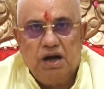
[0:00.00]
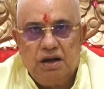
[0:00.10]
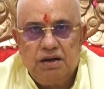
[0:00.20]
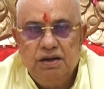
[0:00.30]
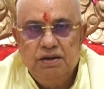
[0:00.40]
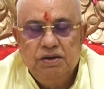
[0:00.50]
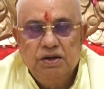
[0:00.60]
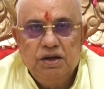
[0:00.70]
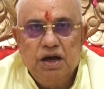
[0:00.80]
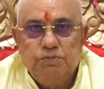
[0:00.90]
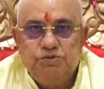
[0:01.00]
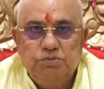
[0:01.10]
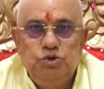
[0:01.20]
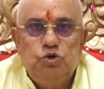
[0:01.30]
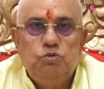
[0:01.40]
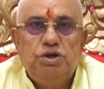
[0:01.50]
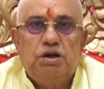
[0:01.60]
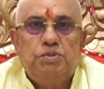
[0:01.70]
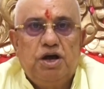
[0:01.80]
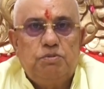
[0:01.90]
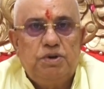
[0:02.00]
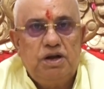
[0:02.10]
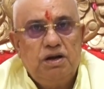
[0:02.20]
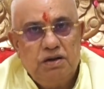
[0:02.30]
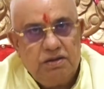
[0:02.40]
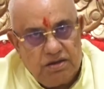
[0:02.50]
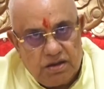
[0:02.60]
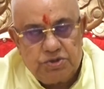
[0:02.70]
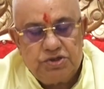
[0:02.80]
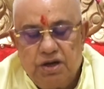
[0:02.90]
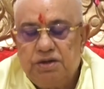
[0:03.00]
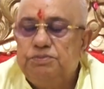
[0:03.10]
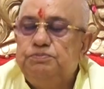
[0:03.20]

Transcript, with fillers: नमस्कार आप सभी को मेरा प्यार भरा नमस्कार